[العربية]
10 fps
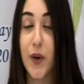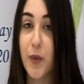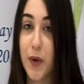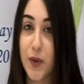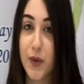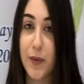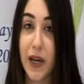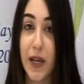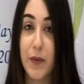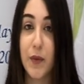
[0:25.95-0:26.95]
هو موجود
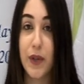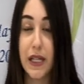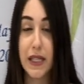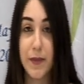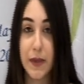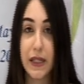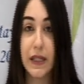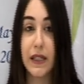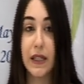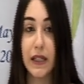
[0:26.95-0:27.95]
معنا بمناسبة
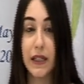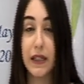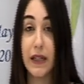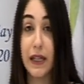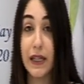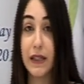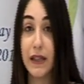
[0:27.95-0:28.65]
آه، عيد